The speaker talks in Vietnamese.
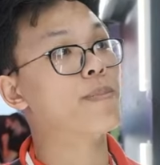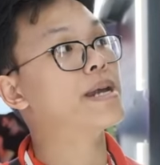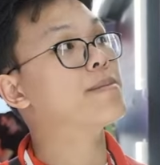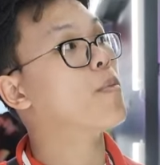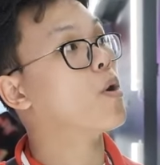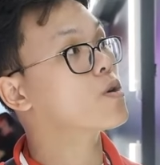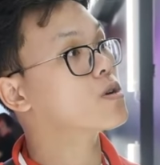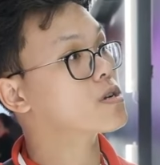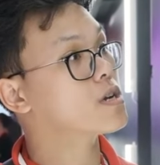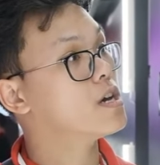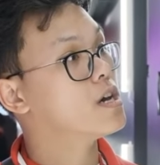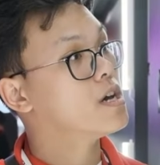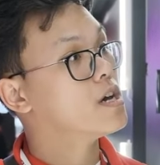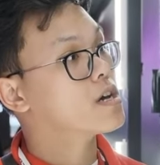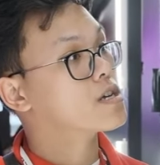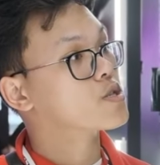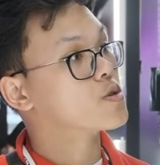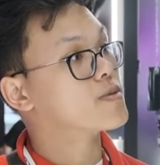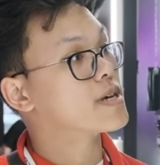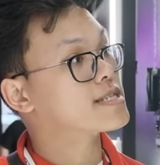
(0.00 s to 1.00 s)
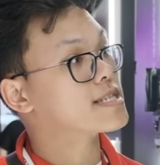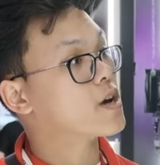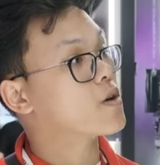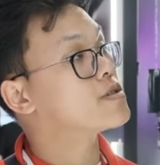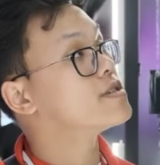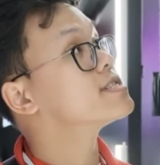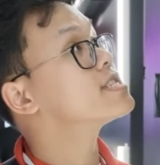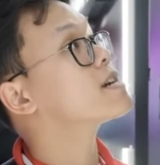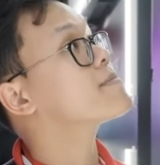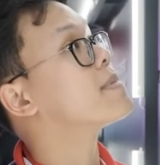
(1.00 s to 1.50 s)
Mainboard. Chúng ta sẽ có
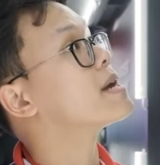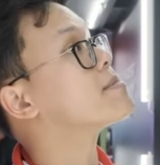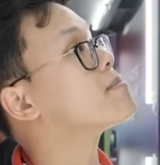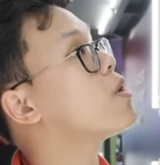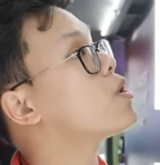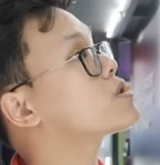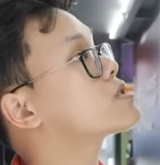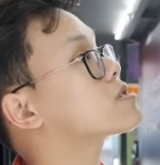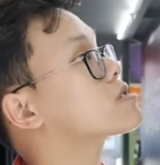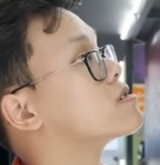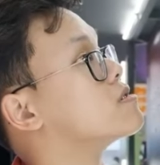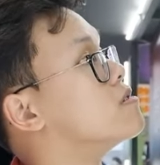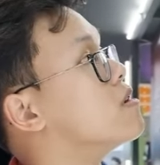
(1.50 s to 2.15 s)
những chiếc mainboard từ